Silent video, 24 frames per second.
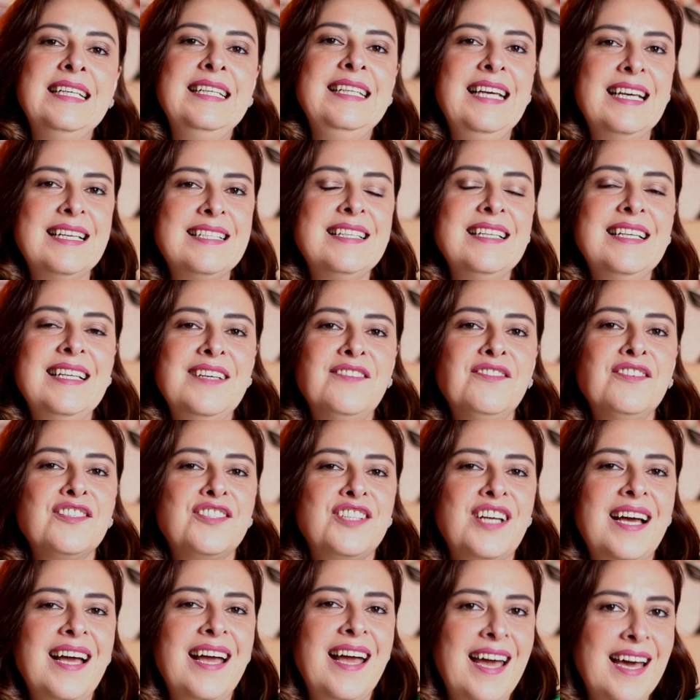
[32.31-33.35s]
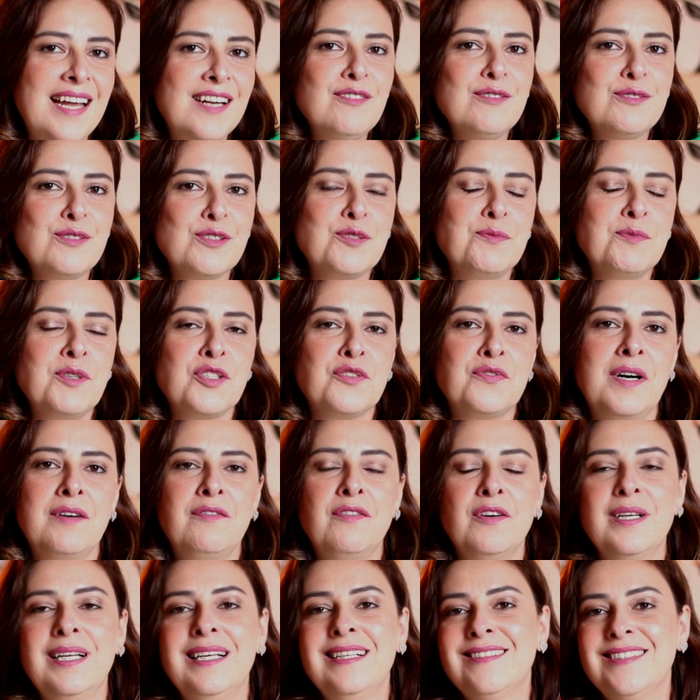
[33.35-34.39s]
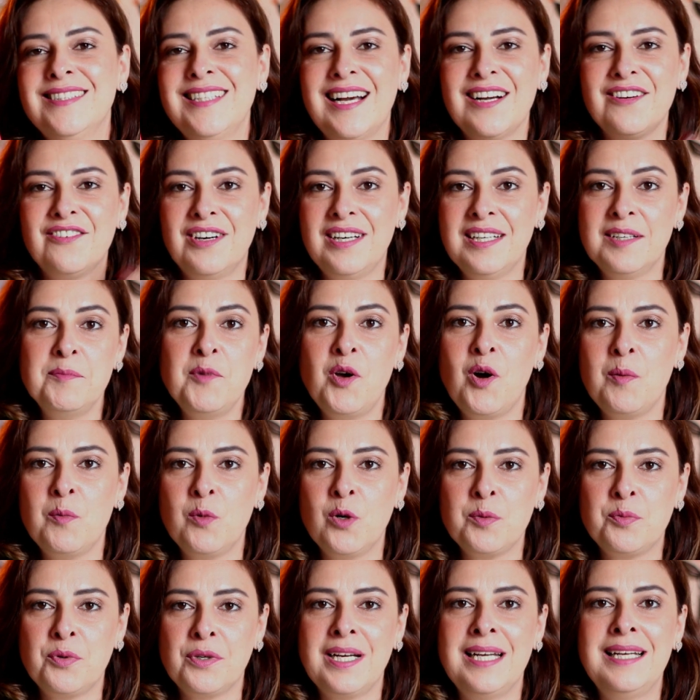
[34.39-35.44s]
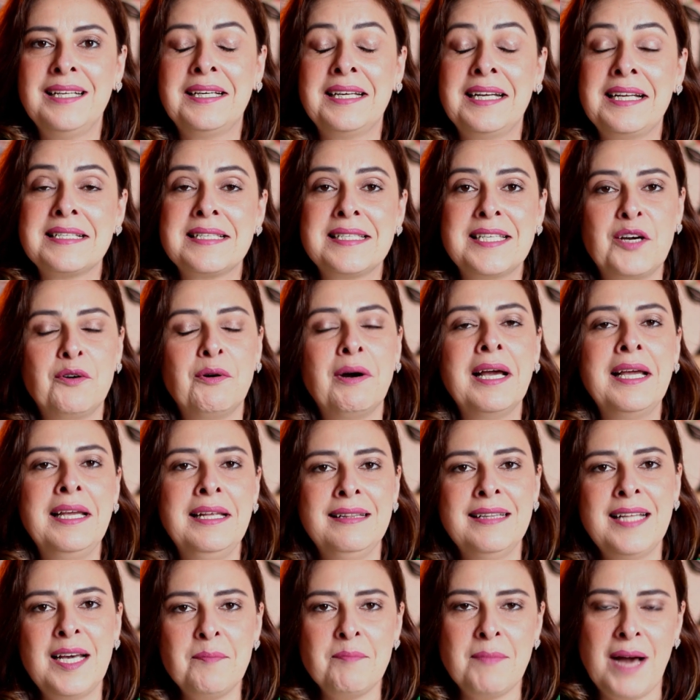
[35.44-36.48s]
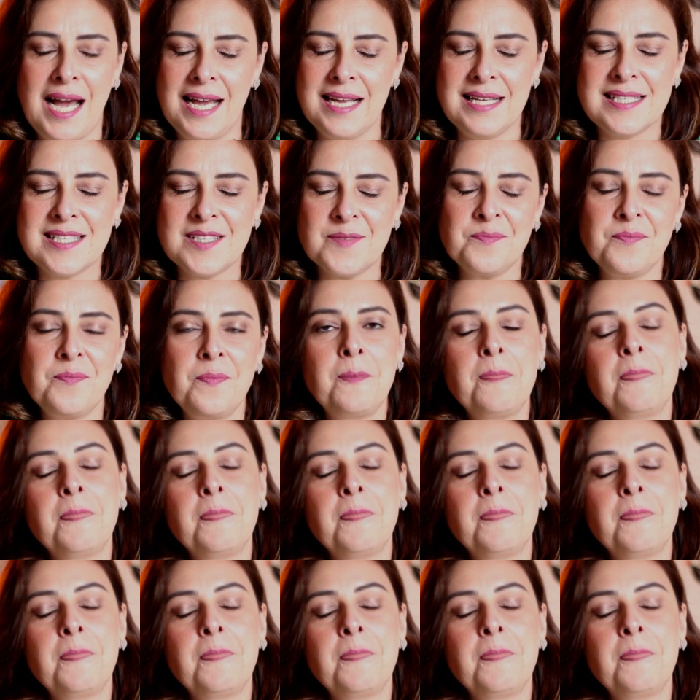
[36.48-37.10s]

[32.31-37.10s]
E esse livro já era um dos meus favoritos e agora meu amor por ele cresceu ainda mais.